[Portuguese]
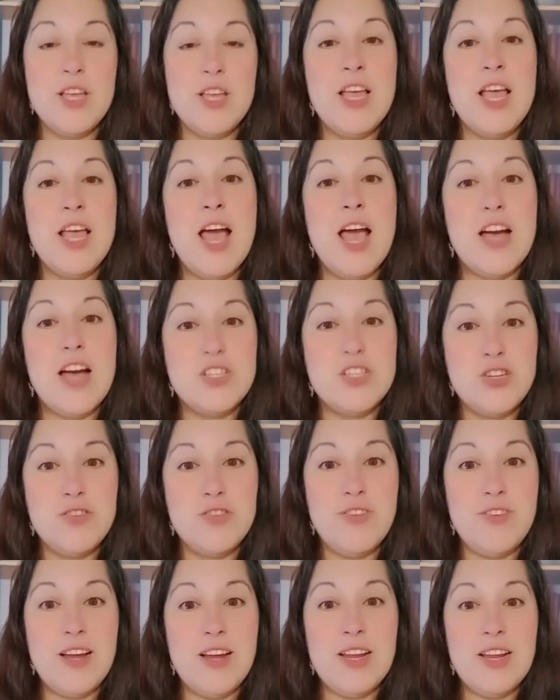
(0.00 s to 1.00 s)
A gente
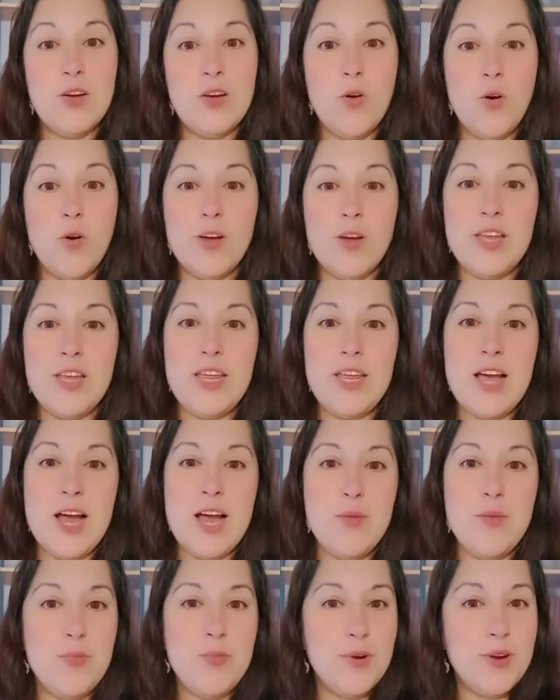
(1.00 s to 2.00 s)
fala em
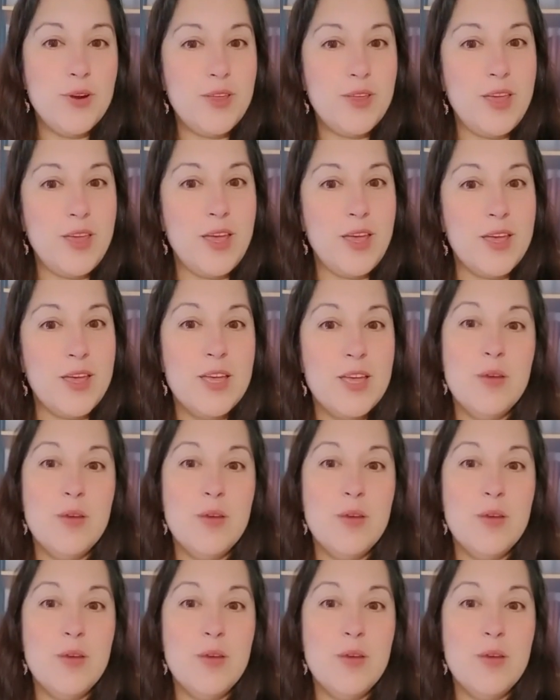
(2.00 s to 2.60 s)
co-criar por quê?